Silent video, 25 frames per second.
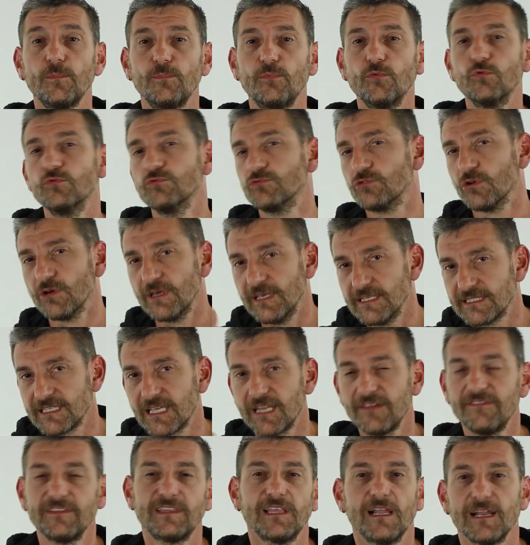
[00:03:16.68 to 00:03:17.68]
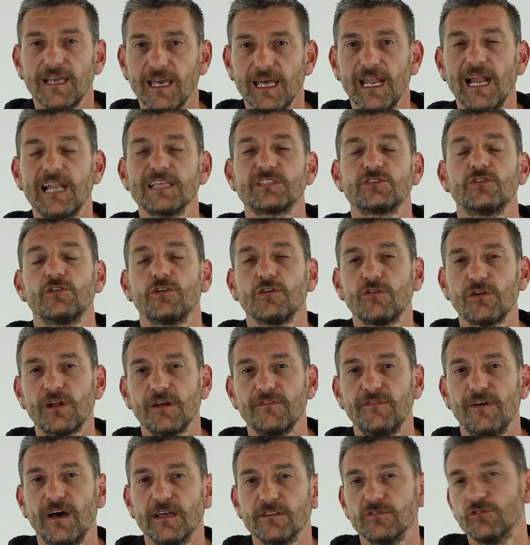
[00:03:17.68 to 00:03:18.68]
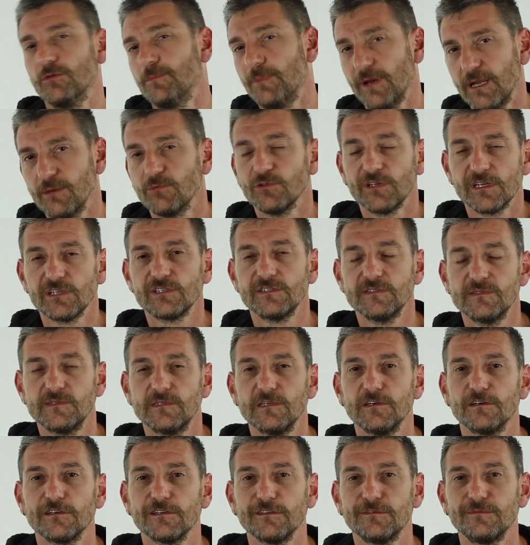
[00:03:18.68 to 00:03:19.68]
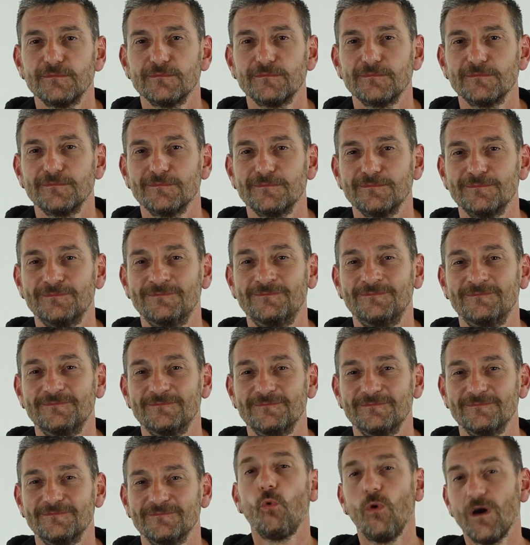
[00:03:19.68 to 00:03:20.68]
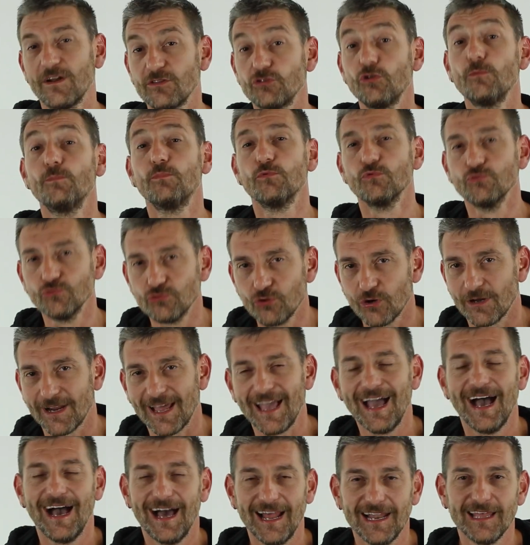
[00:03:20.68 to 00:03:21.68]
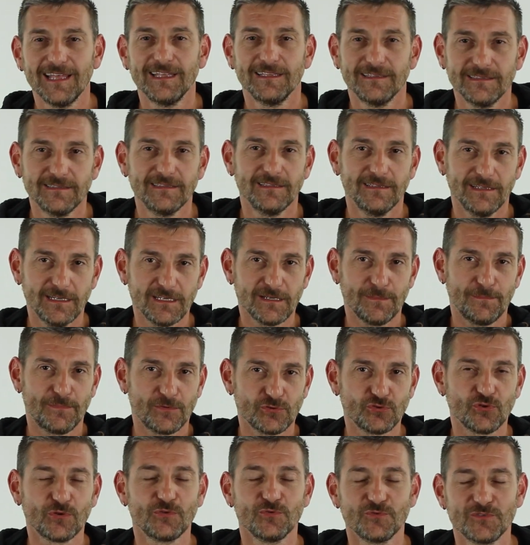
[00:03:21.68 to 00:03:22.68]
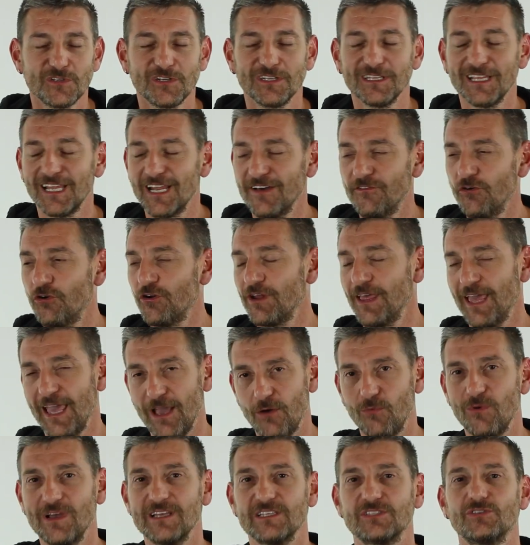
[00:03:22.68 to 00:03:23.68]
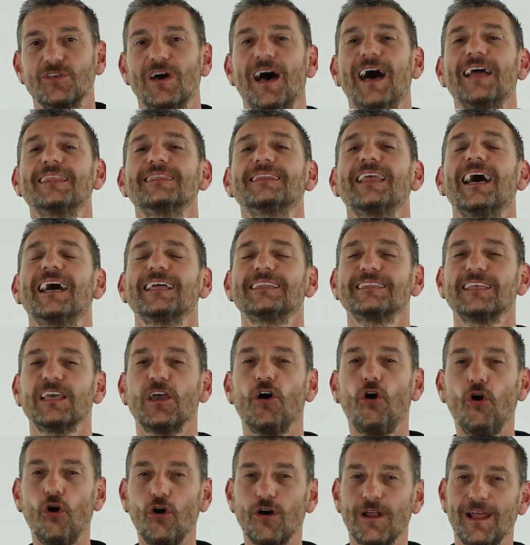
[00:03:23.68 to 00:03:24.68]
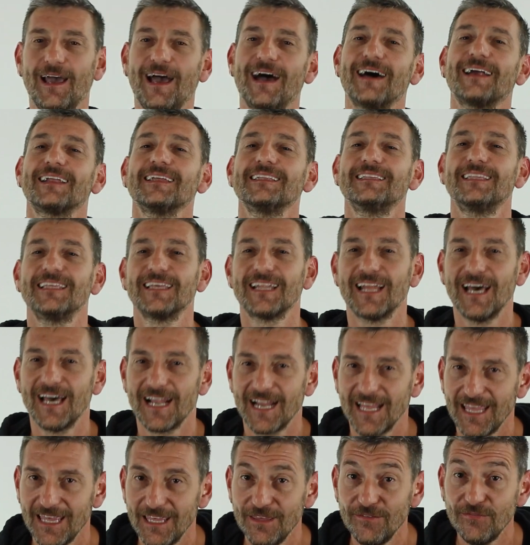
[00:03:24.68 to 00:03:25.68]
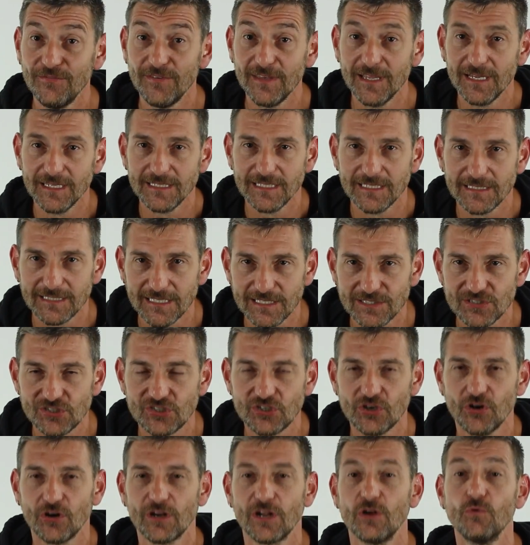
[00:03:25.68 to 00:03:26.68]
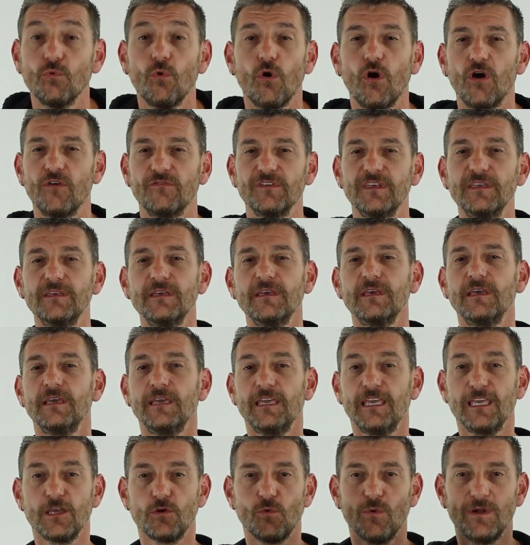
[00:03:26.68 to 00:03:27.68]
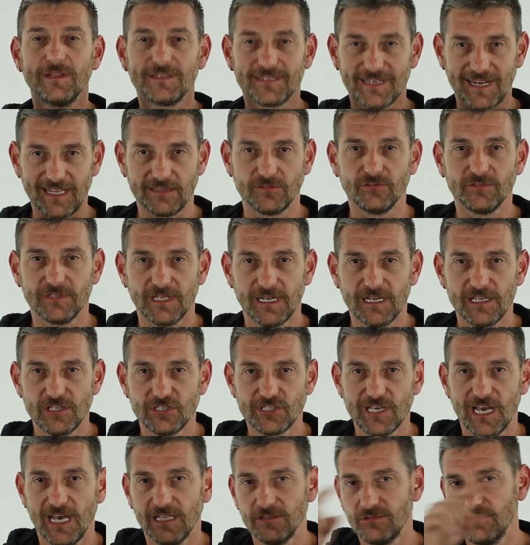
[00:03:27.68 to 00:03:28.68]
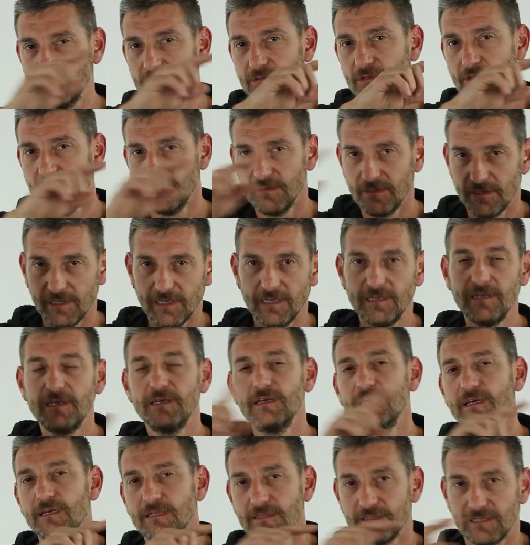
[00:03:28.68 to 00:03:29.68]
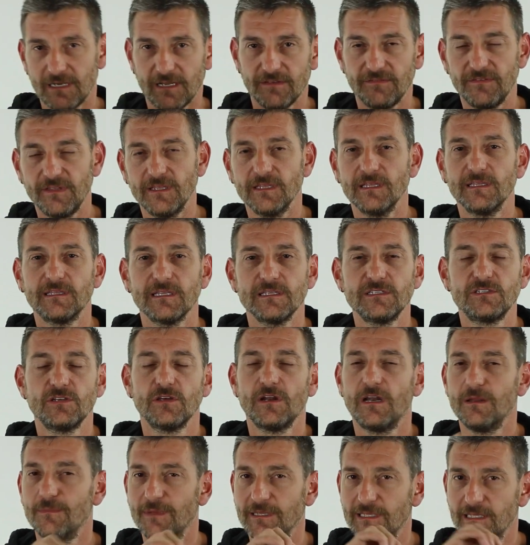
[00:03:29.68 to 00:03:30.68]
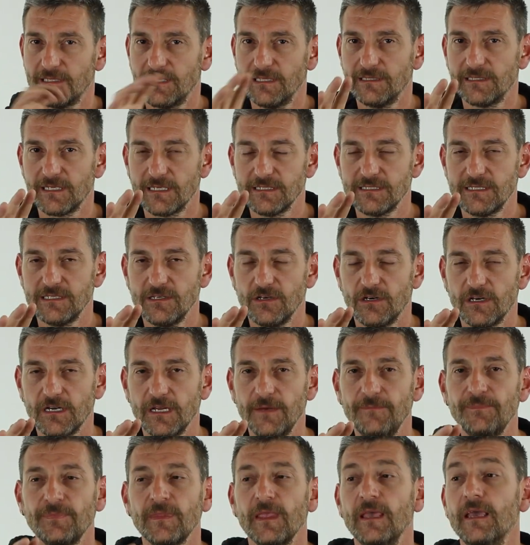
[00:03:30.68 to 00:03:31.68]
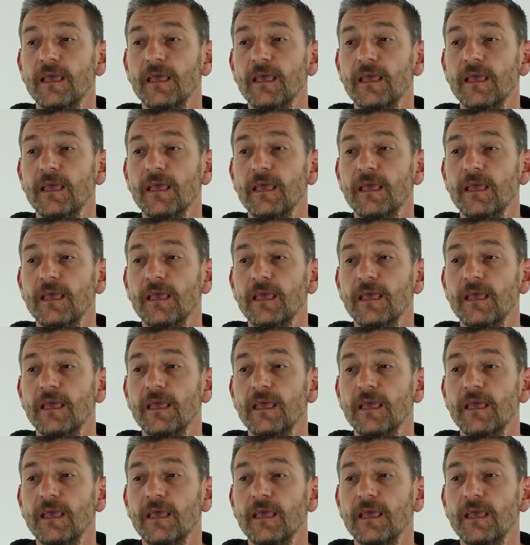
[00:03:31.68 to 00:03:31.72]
punto, iscriviti al canale se non è ancora fatto, parliamo di recinzione. Quarto punto reale della prosecuzione dei lavori è questo. Andate ora a ritirare i fili di tensione nuovi in quel tratto danneggiato, eh? tre fili di tensione, li mettete in trazione,